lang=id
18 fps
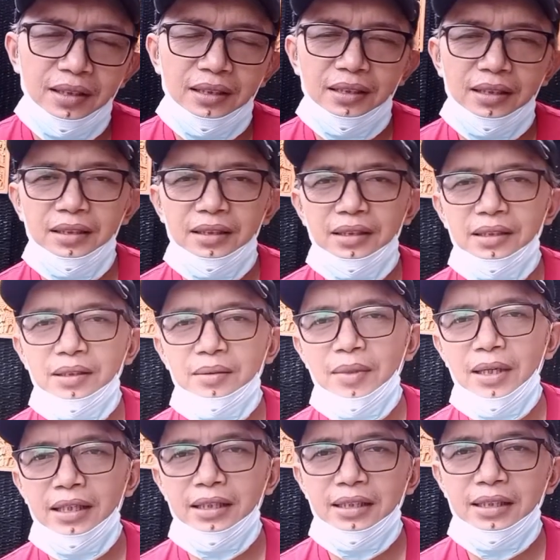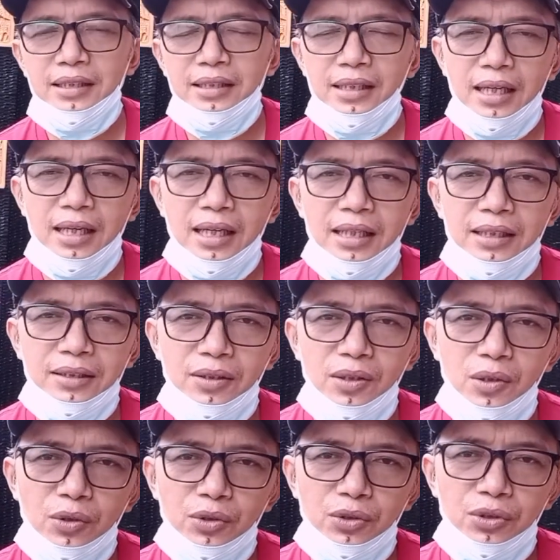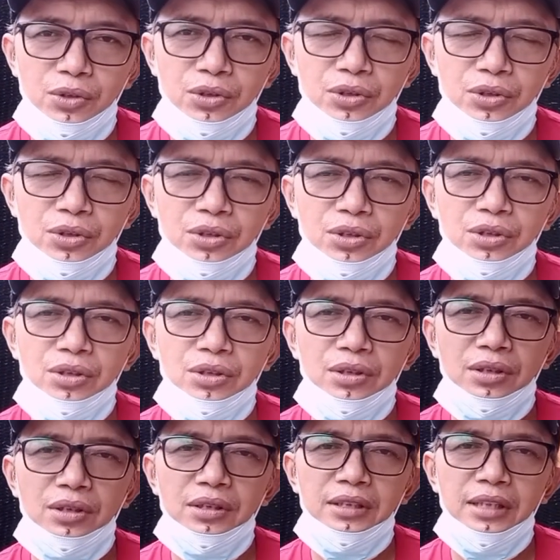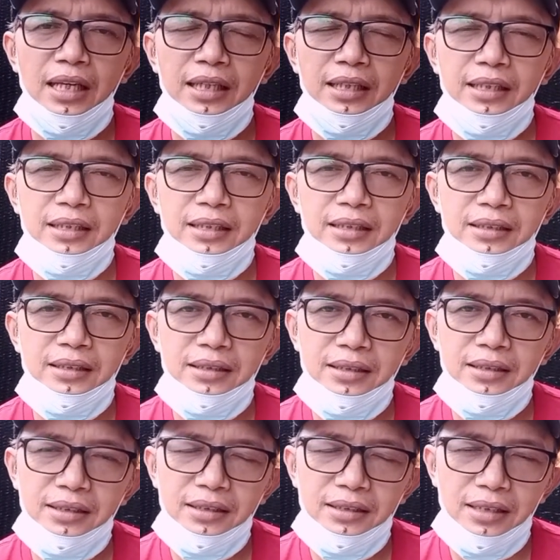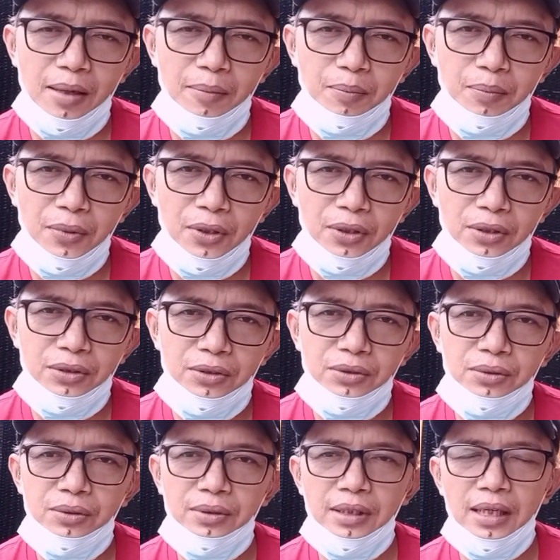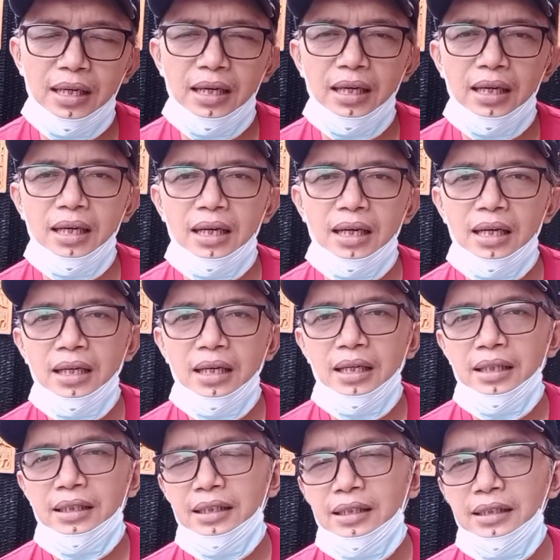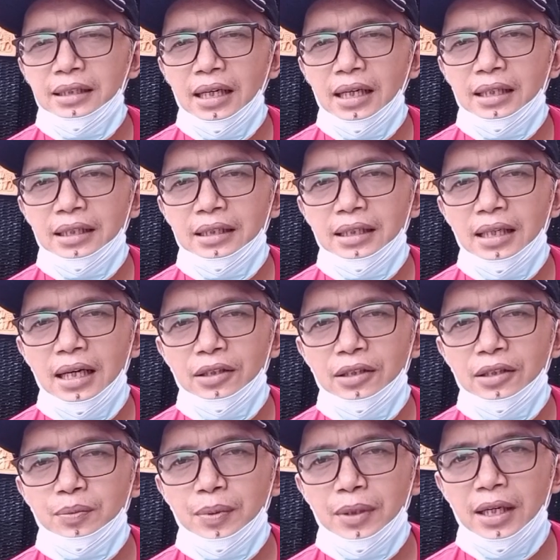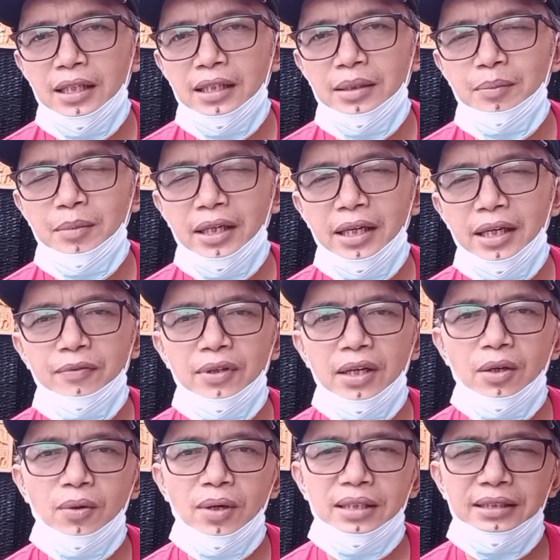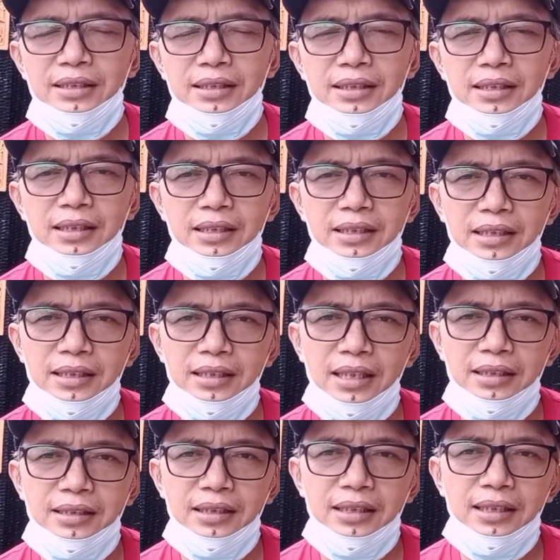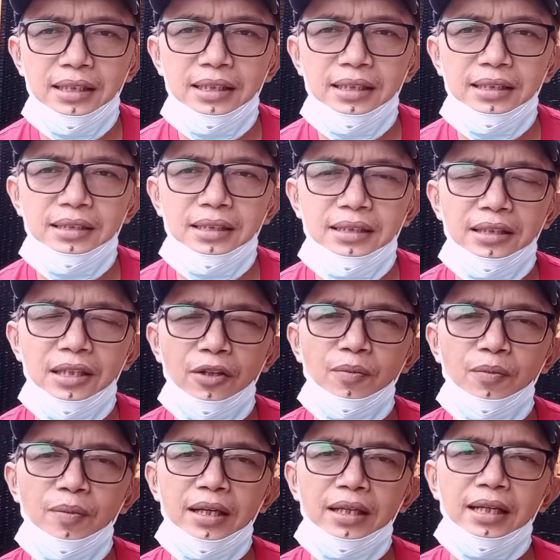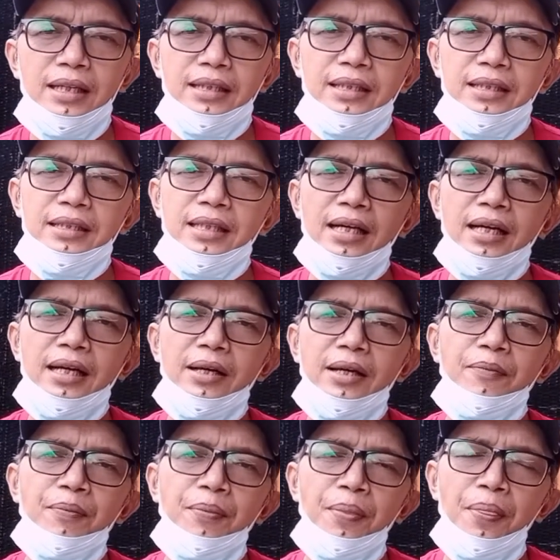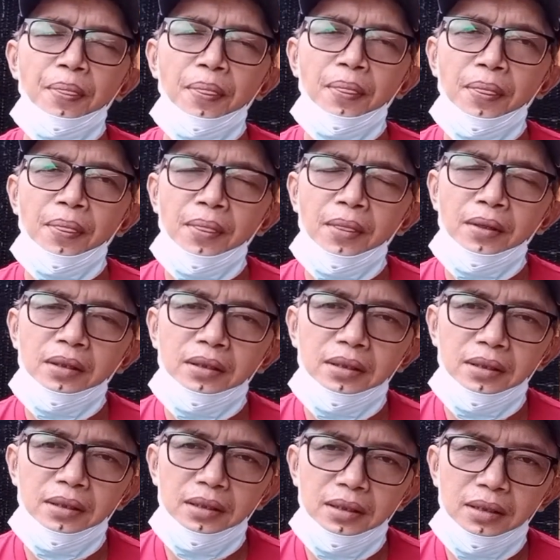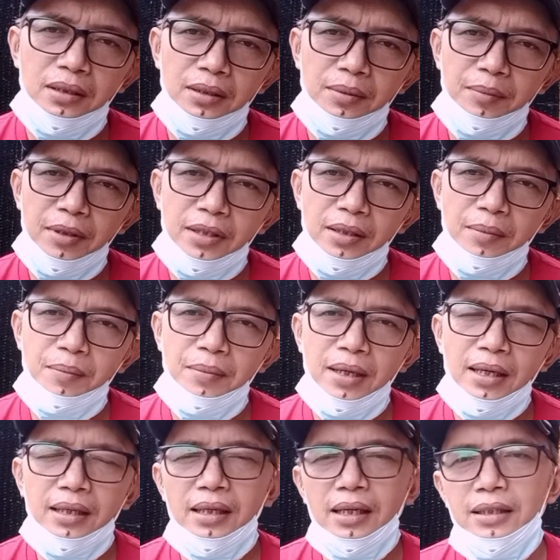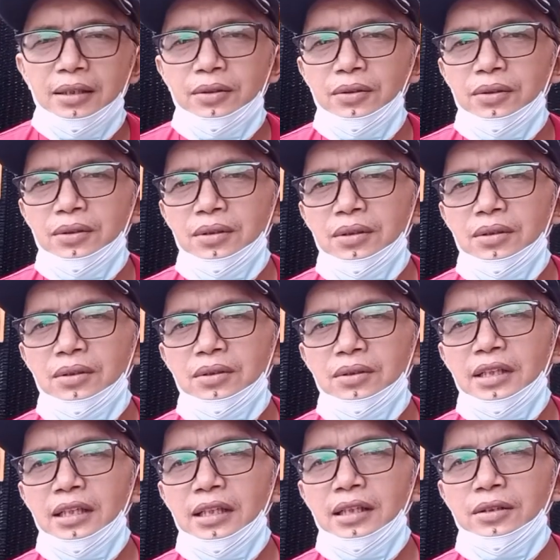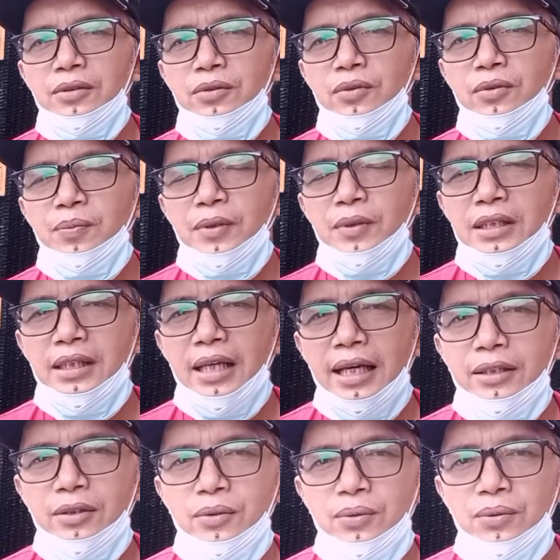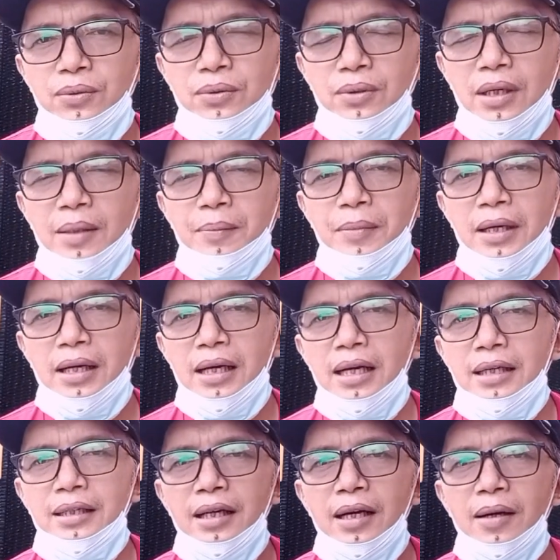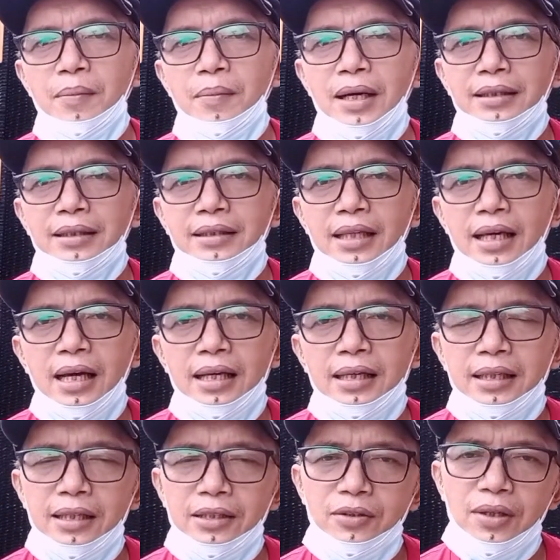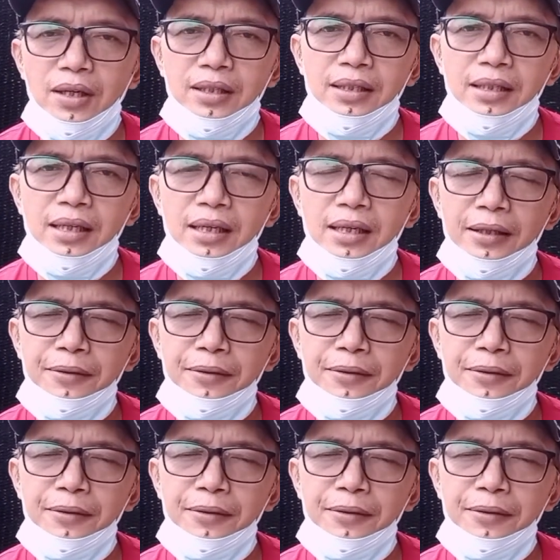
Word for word: eh, mari kita terus saling support juga kita kita harus berani mengevaluasi diri kita sendiri sejauh mana kita eh, mengembangkan channel YouTube kita itu apakah ada hambatan atau ada